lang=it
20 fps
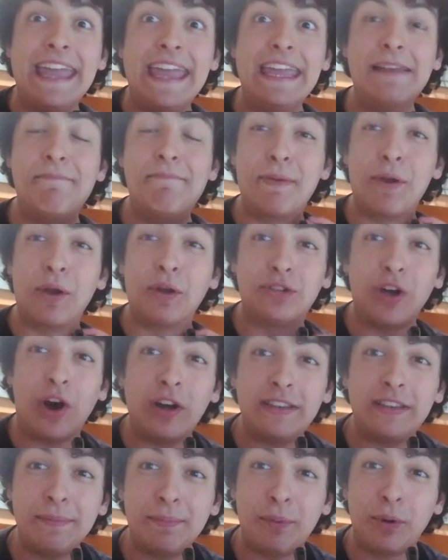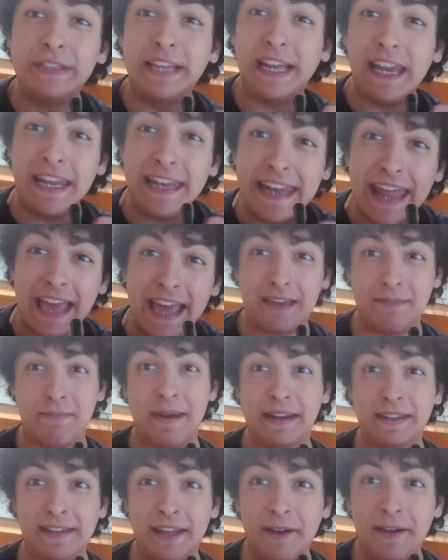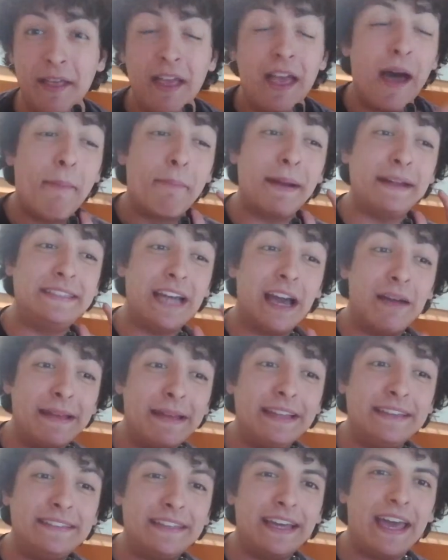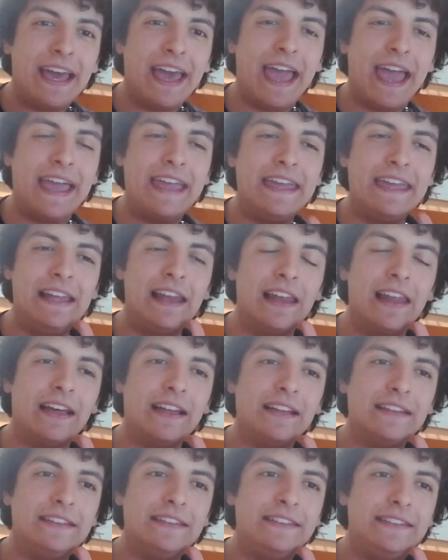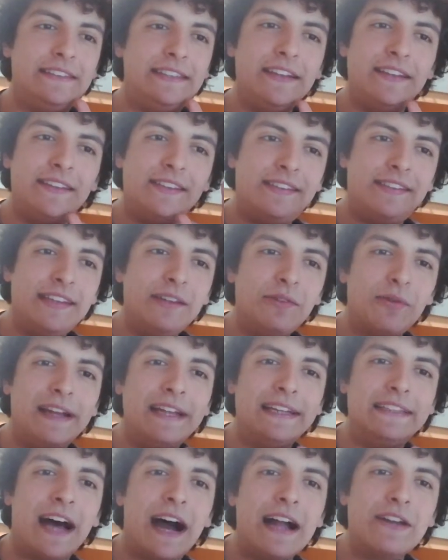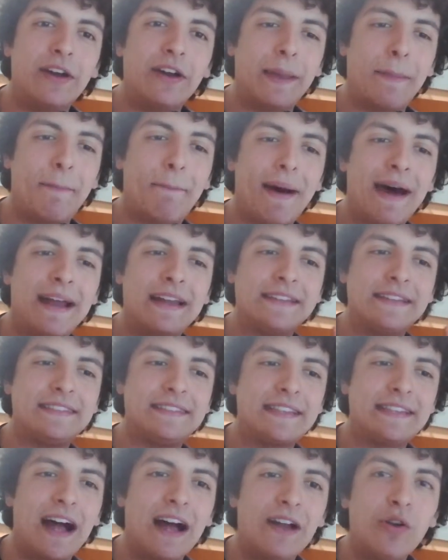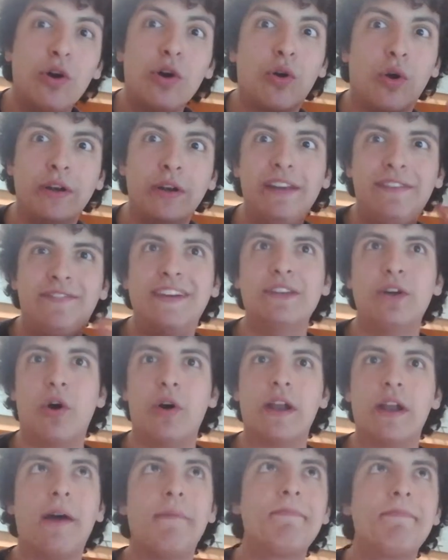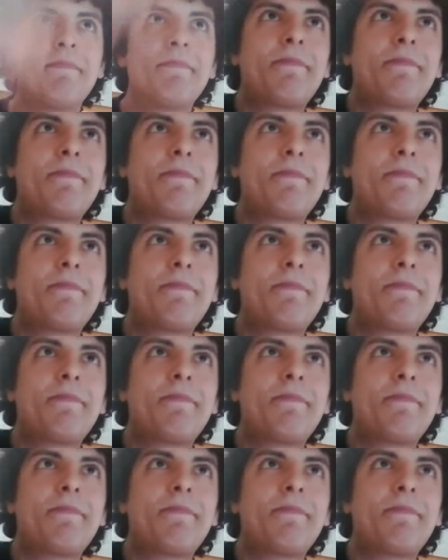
il prototipo del Neckbird. Praticamente è il tizzino elitario che parla strano con il fedora.